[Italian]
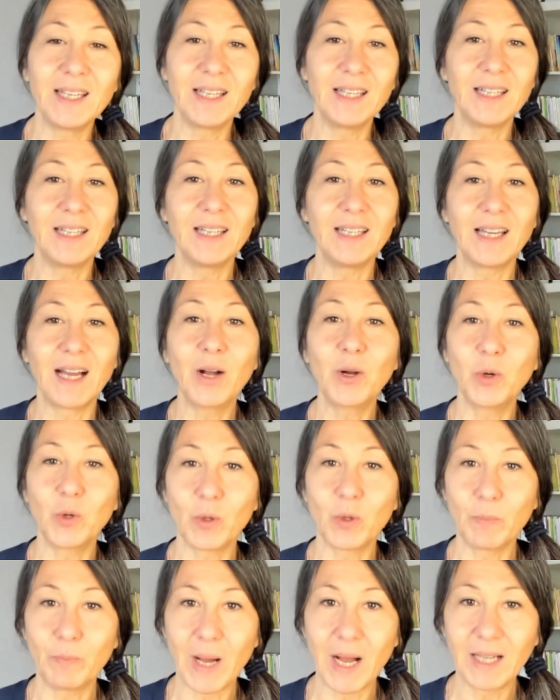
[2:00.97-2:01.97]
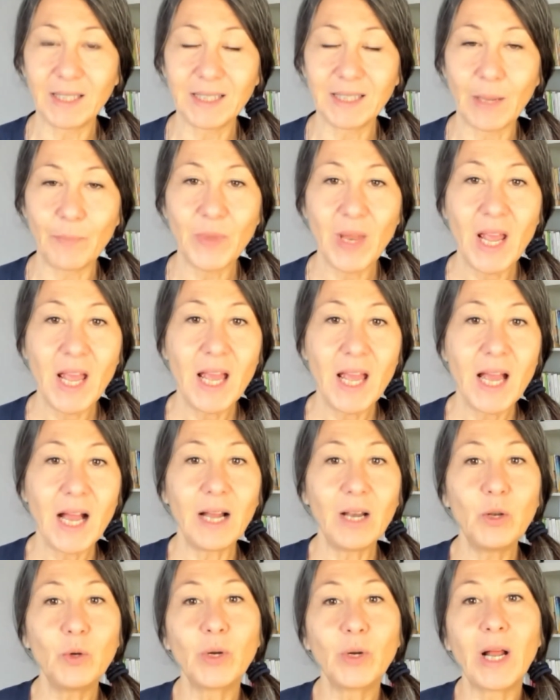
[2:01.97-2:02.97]
e accorpata.
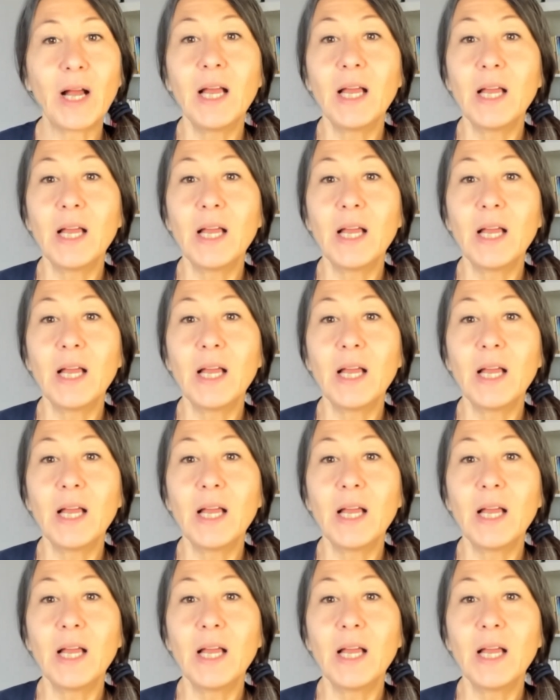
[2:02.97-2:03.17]
Allora